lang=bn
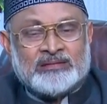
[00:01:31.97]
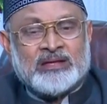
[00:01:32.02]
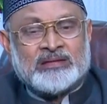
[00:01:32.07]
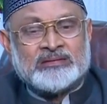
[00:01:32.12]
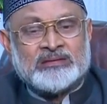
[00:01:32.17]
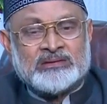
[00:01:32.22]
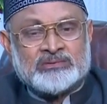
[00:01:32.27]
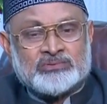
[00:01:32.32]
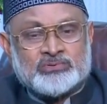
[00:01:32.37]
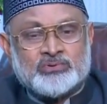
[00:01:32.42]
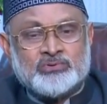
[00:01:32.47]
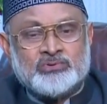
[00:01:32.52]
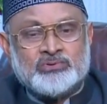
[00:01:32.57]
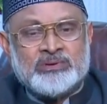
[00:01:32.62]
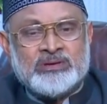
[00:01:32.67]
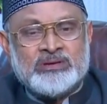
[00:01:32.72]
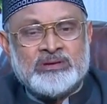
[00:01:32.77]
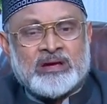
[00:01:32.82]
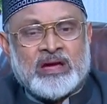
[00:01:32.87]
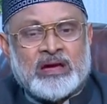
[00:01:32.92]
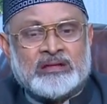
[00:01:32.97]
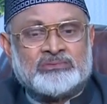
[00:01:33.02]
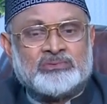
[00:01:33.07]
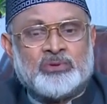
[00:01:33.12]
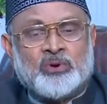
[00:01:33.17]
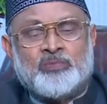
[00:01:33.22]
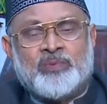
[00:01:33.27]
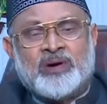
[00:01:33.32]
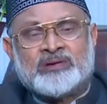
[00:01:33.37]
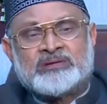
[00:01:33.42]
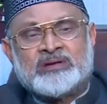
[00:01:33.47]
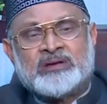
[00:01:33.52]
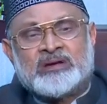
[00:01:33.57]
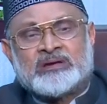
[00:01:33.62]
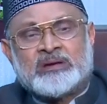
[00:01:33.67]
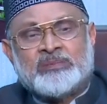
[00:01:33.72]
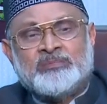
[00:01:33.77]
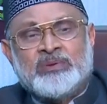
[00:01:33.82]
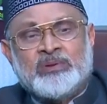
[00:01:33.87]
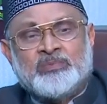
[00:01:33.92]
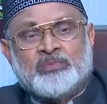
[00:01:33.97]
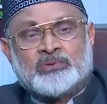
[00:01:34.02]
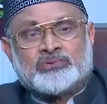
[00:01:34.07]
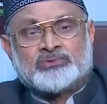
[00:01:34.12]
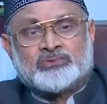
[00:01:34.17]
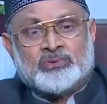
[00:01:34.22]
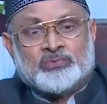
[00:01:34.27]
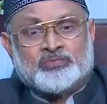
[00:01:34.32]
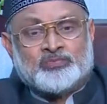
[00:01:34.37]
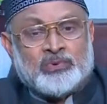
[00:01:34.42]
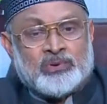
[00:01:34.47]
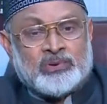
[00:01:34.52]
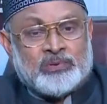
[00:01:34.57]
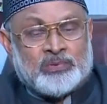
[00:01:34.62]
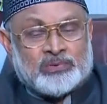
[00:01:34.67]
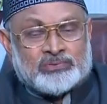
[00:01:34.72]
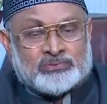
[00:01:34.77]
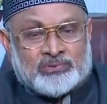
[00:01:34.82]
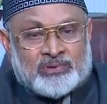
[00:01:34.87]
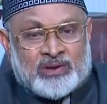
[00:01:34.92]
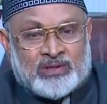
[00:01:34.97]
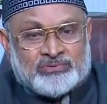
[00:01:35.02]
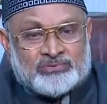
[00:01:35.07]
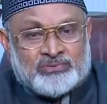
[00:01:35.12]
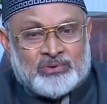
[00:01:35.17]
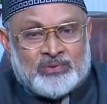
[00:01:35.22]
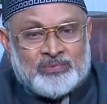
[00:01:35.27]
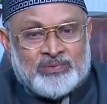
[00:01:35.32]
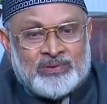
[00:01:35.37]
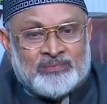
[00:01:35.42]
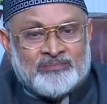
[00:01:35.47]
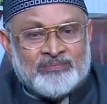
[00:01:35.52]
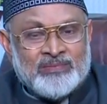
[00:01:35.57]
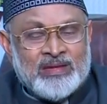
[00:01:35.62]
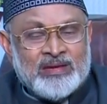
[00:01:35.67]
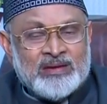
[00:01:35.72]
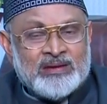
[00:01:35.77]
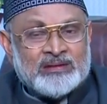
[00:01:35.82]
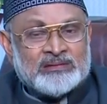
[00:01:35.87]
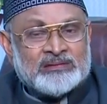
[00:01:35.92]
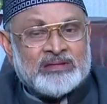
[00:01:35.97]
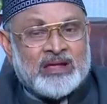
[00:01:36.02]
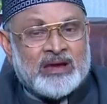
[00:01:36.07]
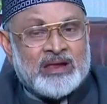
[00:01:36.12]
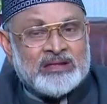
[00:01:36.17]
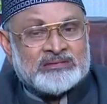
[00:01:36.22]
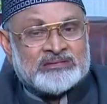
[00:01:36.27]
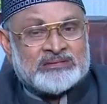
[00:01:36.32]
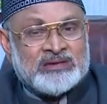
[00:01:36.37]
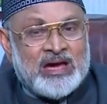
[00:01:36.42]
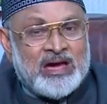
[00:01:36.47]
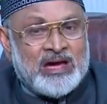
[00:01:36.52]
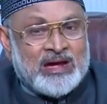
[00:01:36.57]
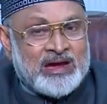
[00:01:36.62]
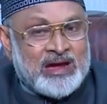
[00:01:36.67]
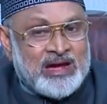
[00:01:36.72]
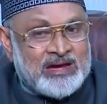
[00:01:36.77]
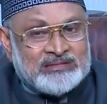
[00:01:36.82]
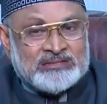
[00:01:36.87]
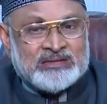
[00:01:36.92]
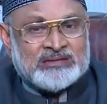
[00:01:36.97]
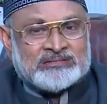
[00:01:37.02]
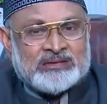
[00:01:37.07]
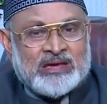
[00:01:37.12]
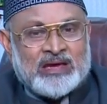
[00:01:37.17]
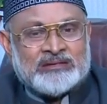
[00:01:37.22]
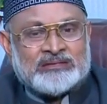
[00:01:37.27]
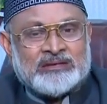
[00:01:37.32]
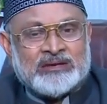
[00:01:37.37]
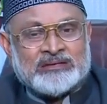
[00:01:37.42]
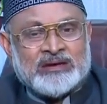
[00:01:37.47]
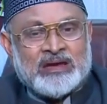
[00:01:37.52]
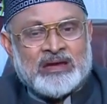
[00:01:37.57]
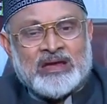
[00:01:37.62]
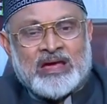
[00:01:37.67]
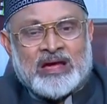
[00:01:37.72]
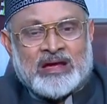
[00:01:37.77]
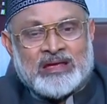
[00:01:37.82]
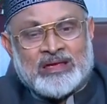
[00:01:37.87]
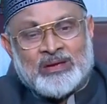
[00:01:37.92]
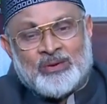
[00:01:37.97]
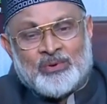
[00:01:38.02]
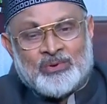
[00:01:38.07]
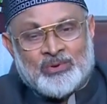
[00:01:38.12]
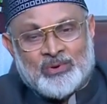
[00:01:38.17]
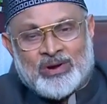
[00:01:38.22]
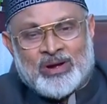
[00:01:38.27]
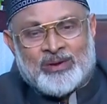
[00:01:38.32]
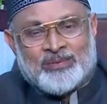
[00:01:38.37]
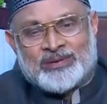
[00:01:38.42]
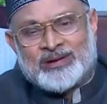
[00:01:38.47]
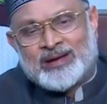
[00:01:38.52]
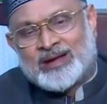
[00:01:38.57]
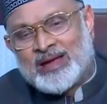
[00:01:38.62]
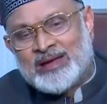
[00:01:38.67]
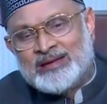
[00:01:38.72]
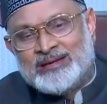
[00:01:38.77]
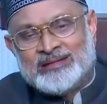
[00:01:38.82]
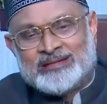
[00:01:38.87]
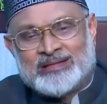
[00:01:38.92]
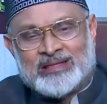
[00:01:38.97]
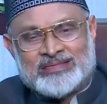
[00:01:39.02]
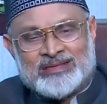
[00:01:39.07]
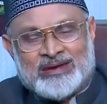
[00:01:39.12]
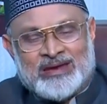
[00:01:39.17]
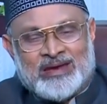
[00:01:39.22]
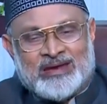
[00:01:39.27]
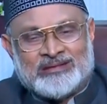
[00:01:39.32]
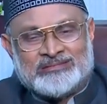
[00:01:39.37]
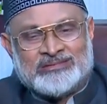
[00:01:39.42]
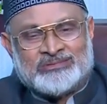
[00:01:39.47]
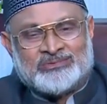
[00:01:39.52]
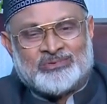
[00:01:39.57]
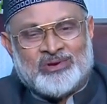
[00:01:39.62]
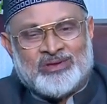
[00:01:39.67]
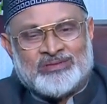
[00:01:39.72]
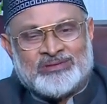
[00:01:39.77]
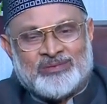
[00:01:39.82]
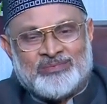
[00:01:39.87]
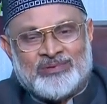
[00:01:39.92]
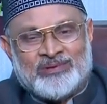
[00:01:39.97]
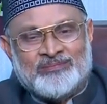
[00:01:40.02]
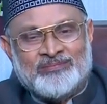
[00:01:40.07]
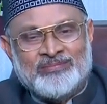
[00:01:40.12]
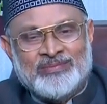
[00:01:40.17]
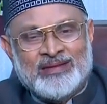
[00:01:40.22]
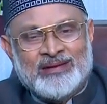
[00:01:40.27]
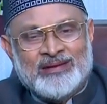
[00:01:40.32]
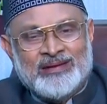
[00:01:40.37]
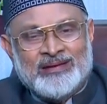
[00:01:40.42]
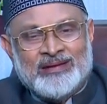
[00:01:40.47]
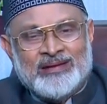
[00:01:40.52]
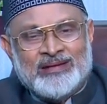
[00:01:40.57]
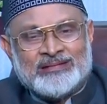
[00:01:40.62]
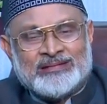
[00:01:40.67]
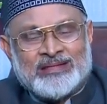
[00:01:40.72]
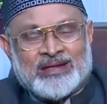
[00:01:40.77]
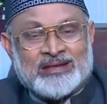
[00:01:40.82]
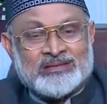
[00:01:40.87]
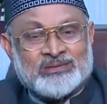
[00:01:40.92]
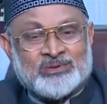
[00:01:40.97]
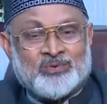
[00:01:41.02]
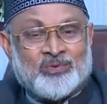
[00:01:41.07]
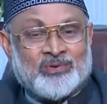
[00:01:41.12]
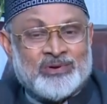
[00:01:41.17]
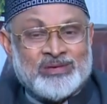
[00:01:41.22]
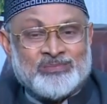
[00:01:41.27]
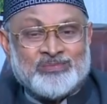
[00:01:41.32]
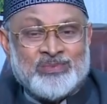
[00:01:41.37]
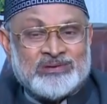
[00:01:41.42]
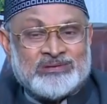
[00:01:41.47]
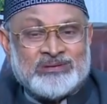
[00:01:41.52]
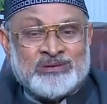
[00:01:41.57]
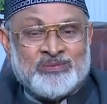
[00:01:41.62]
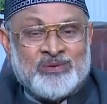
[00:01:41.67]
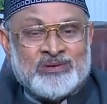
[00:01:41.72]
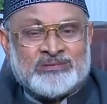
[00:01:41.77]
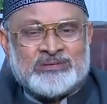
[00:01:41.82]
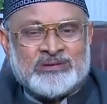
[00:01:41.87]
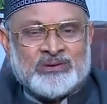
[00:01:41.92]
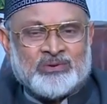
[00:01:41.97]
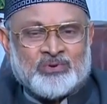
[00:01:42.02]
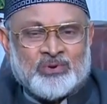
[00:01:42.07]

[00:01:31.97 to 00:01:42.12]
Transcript: তাদের শুধু কি খাদ্য অভ্যাসের একটা বিবর্তন পরিবর্তন আনতে হবে তারা যা খাইতে চায় সেটা না খাইয়ে অন্য খাবারটা খাইলেই তাদের অ্যালার্জি চলে যাবে তারা যেন অনেক বেশি বেশি